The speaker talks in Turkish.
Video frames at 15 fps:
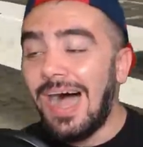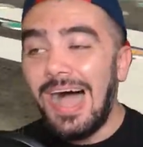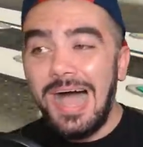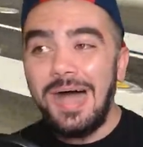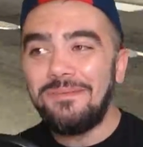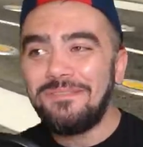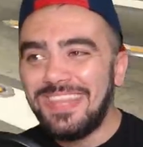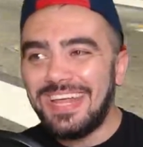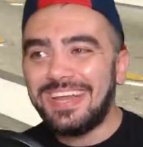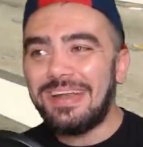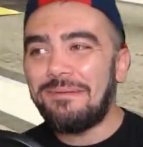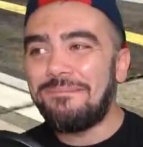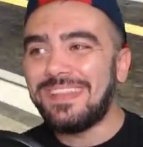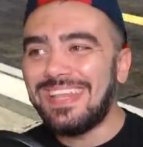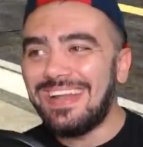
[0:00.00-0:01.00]
Aa bunlar
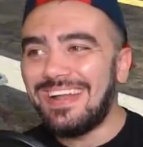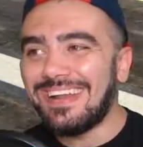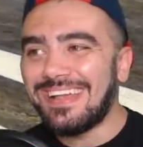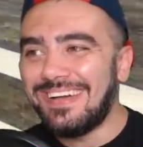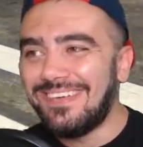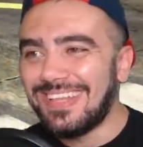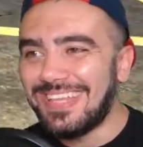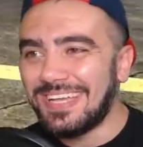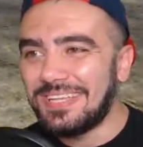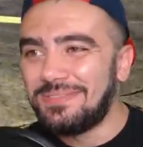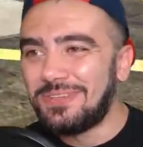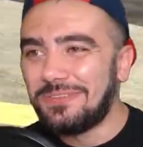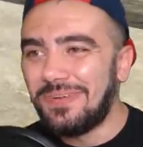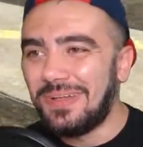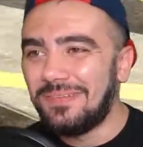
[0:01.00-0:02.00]
rampadan arkaya atak indik.